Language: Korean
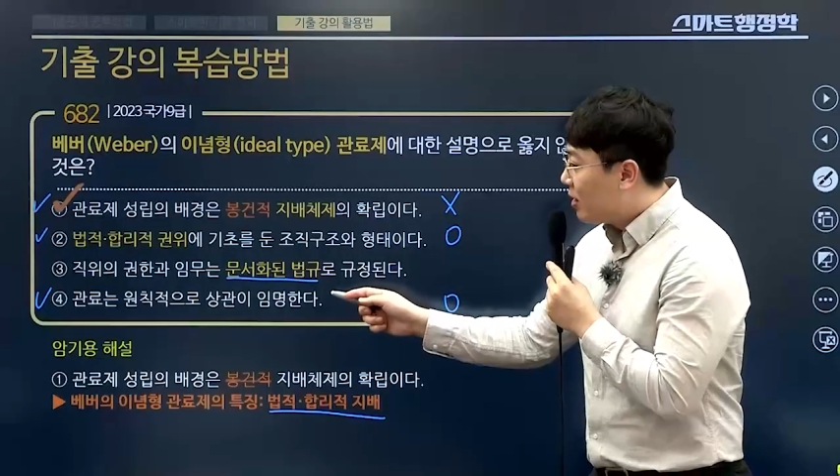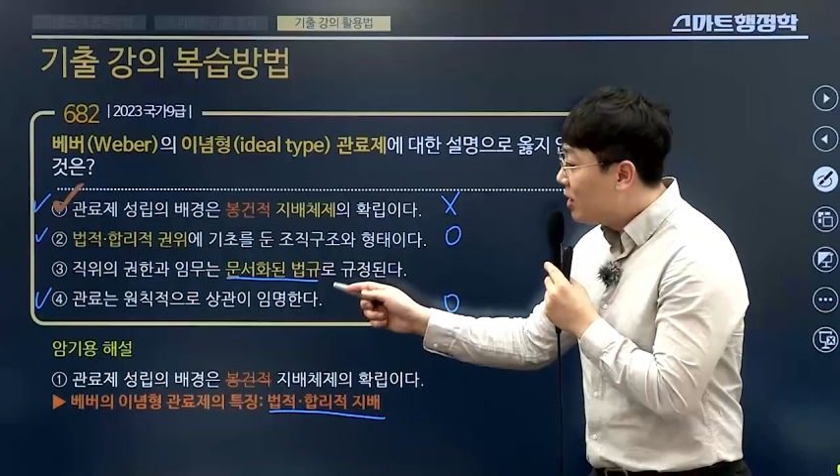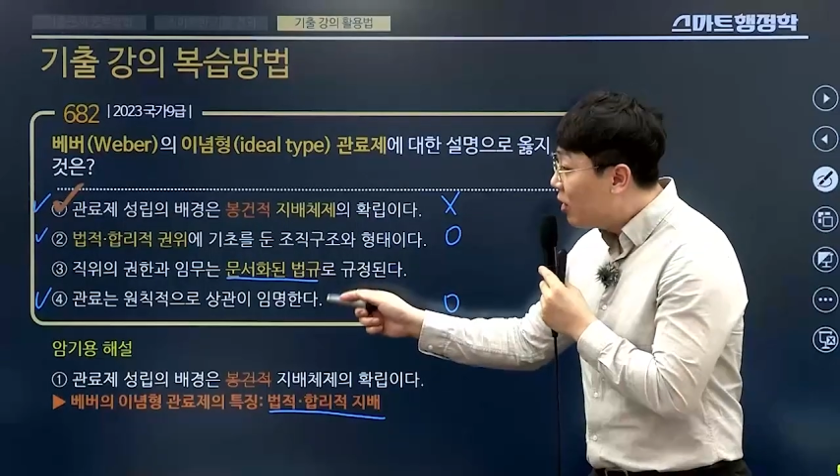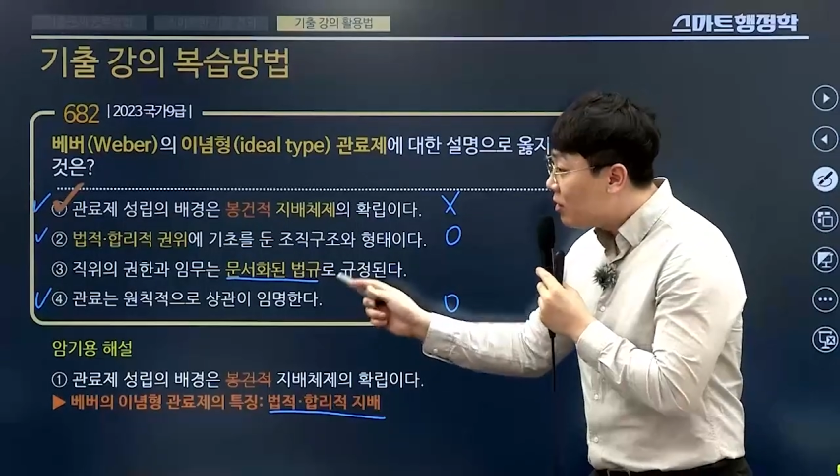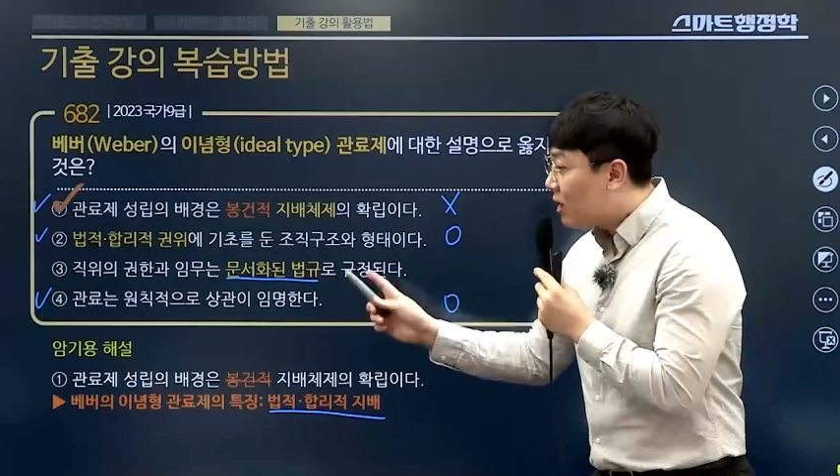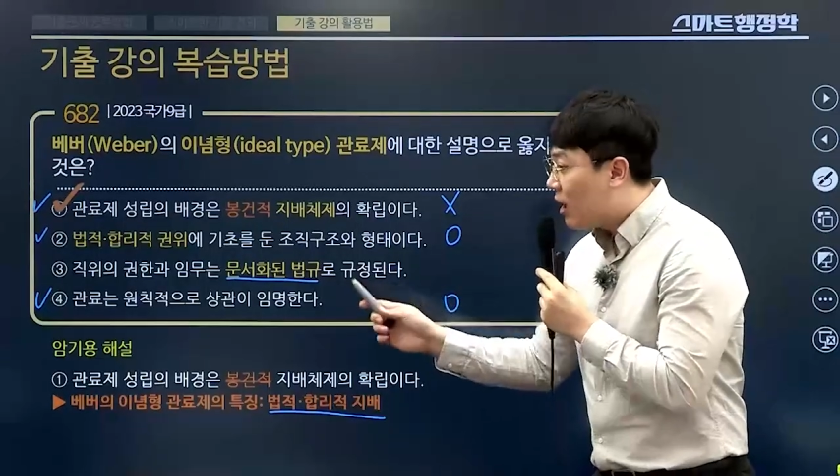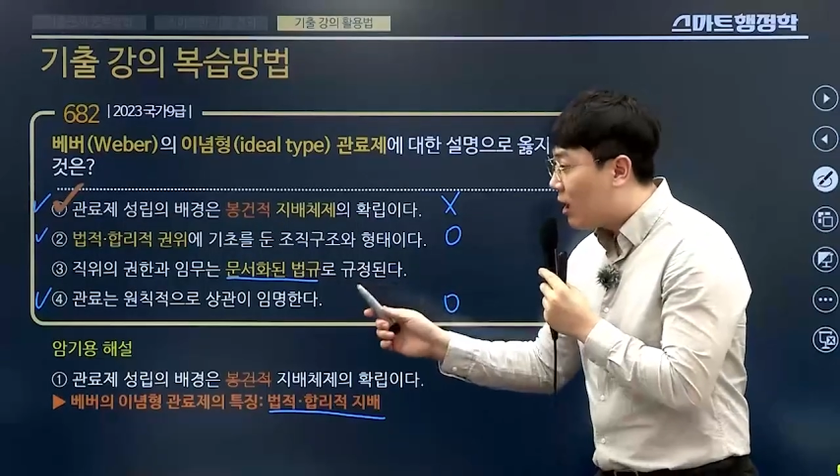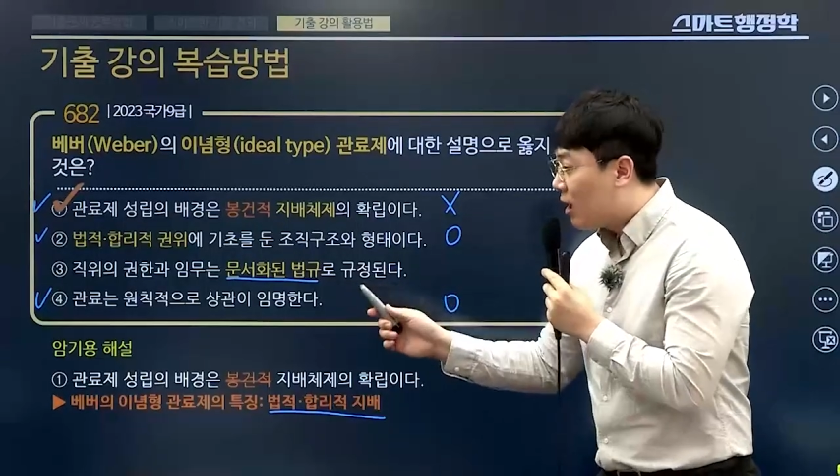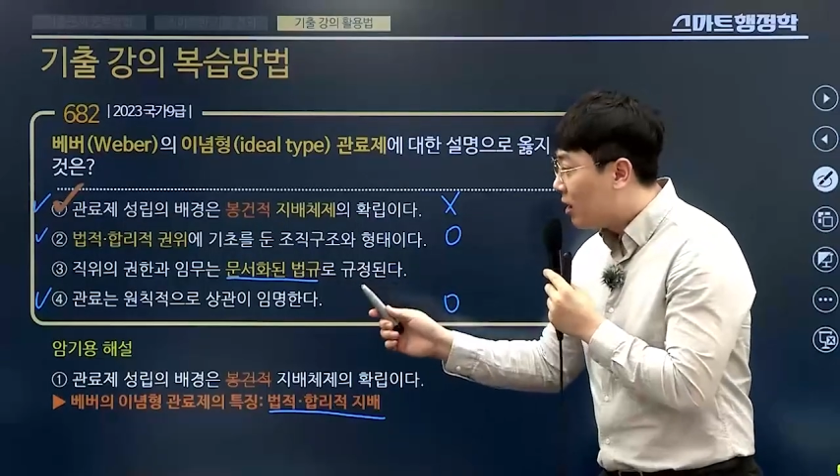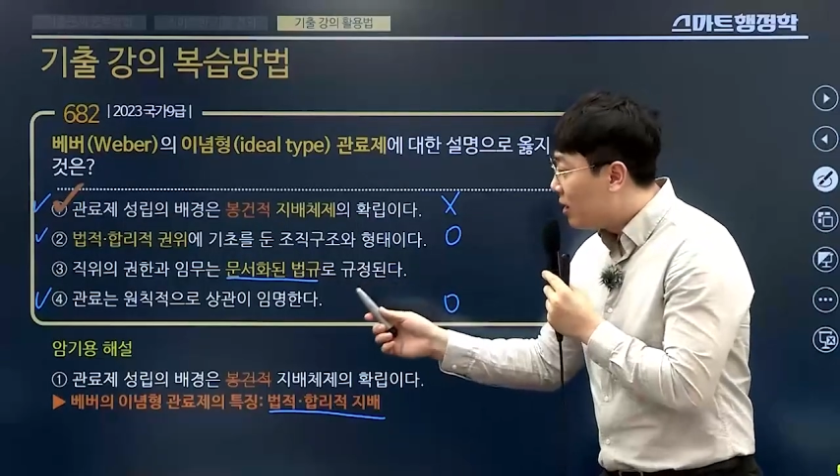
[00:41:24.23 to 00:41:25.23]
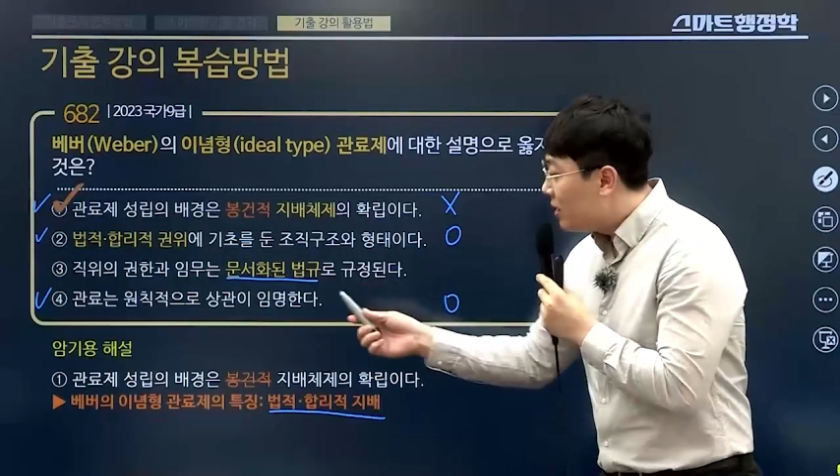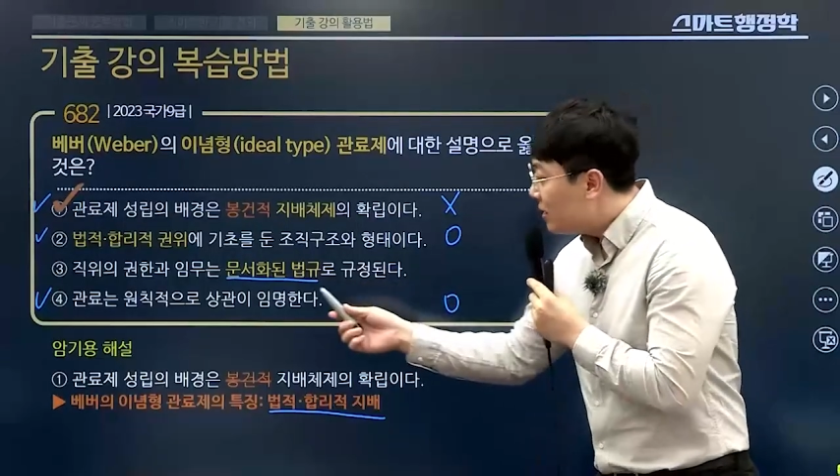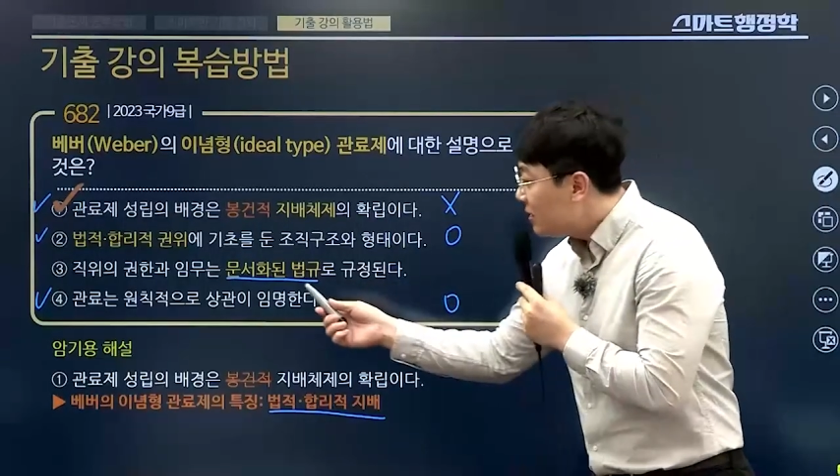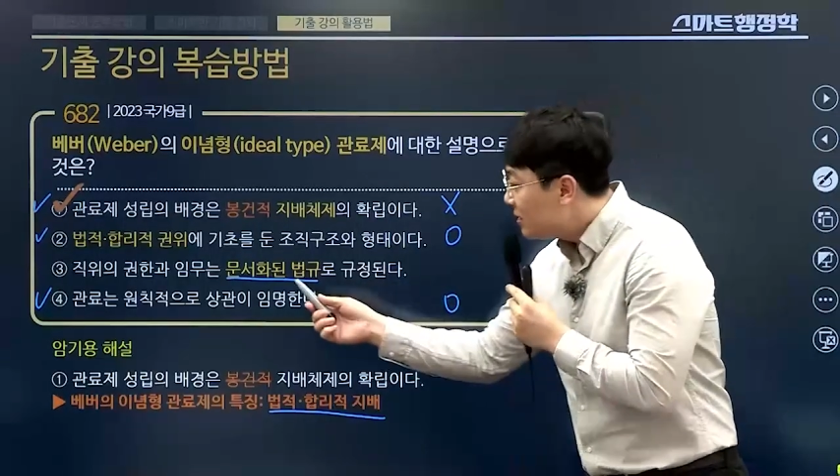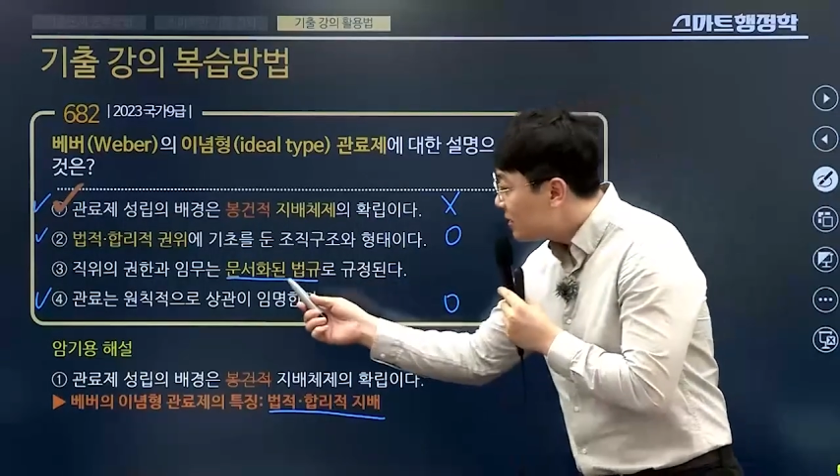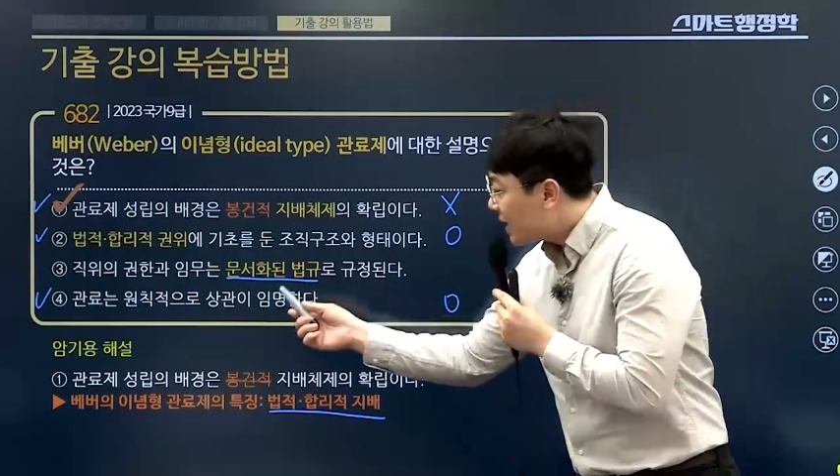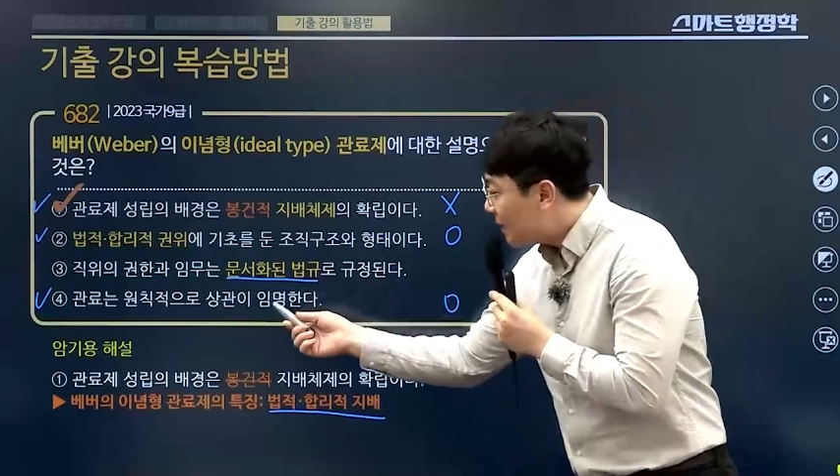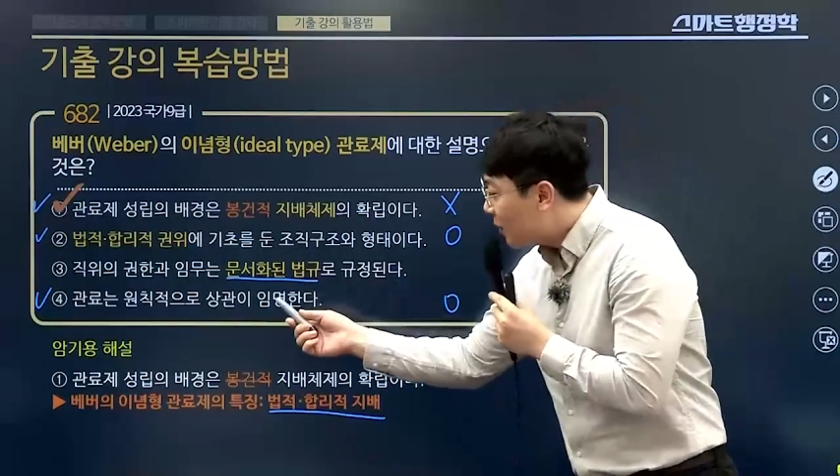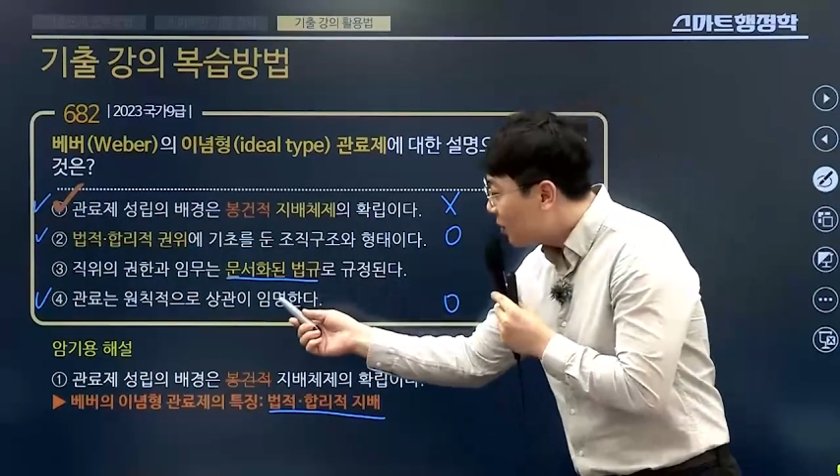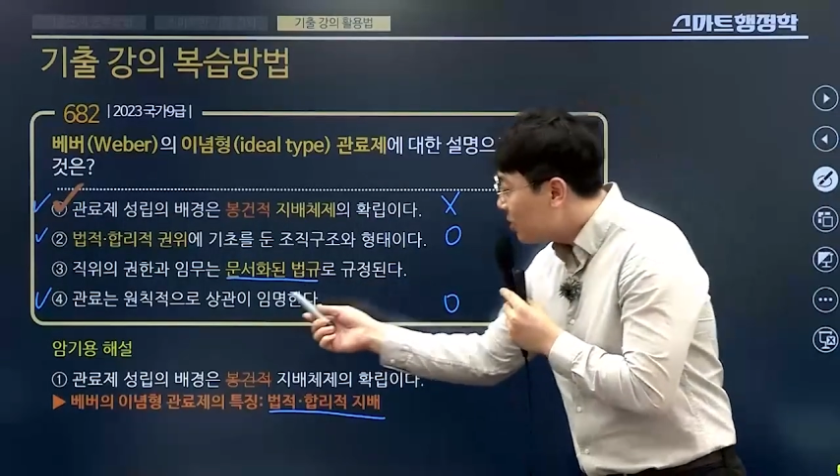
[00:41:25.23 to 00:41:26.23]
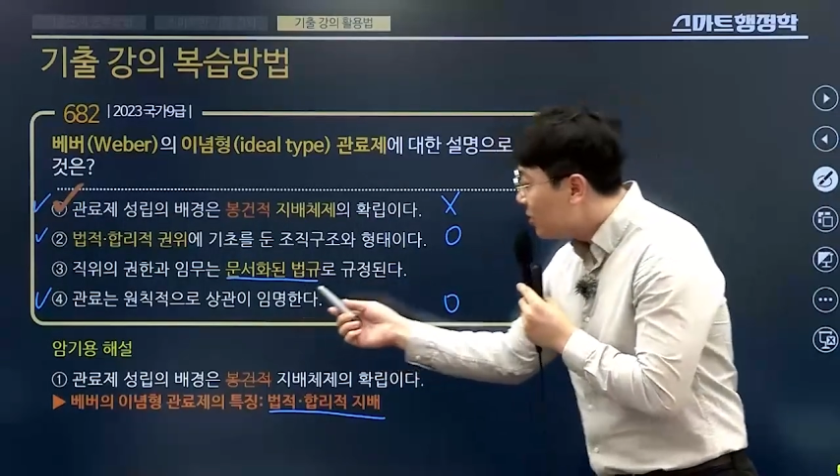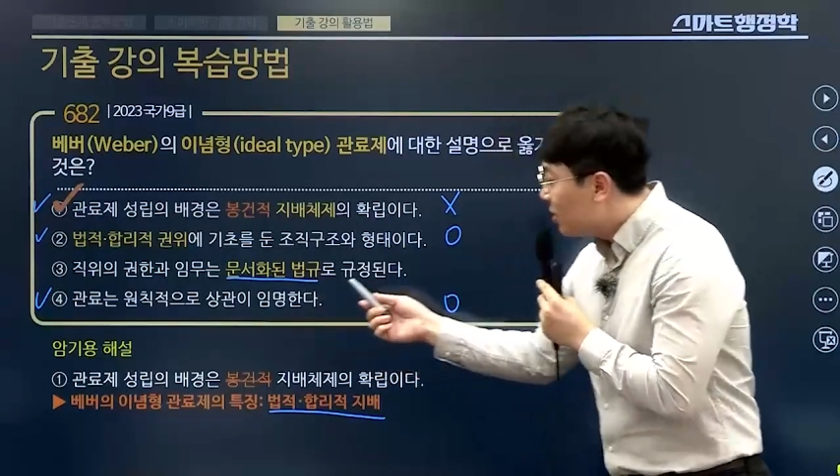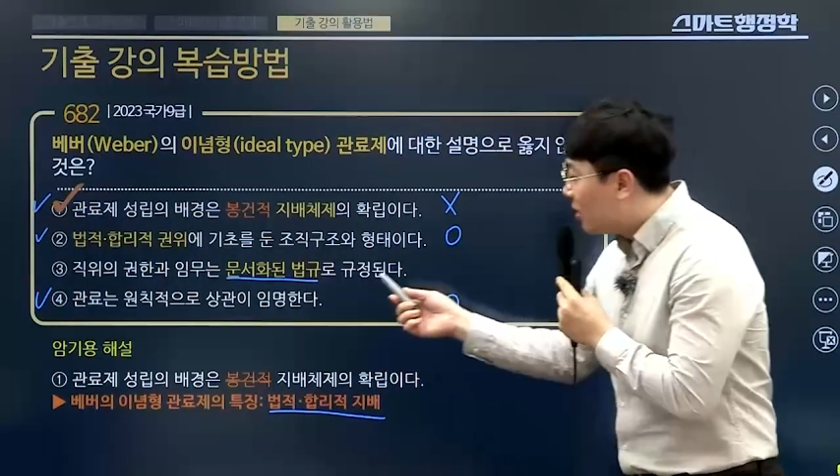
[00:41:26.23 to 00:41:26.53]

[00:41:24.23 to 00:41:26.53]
이럴 때 이 사 번